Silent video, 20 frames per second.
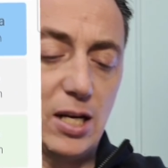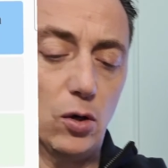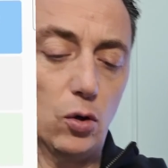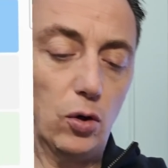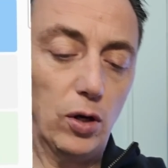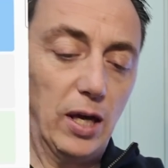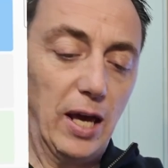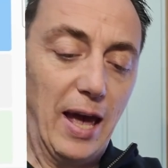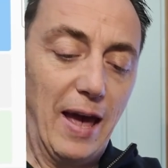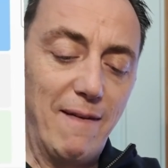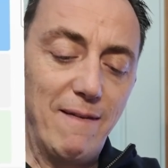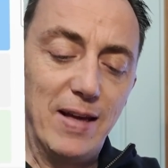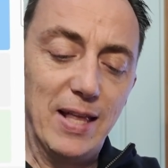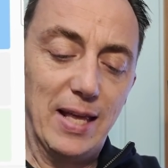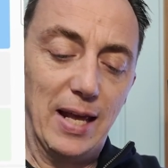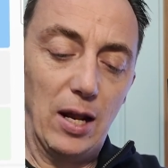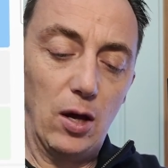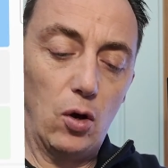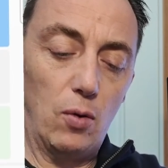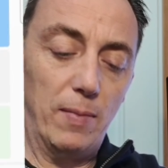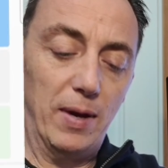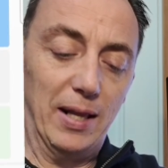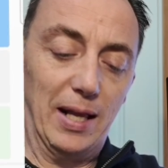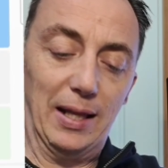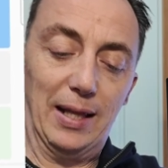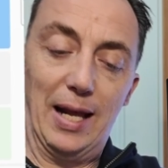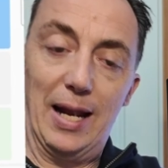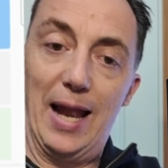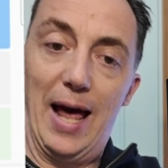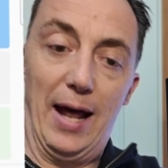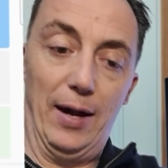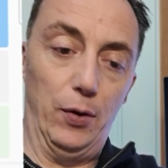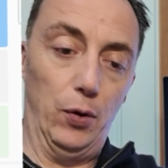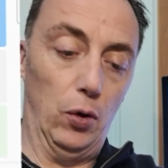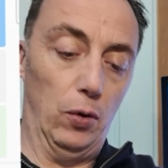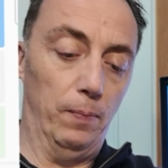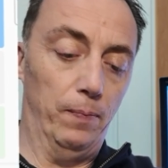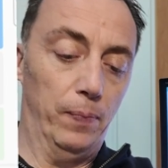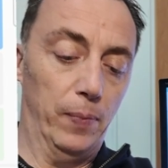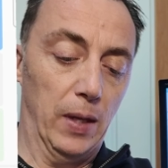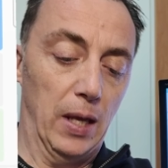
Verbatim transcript: a noi è vedere come è andata l'anno.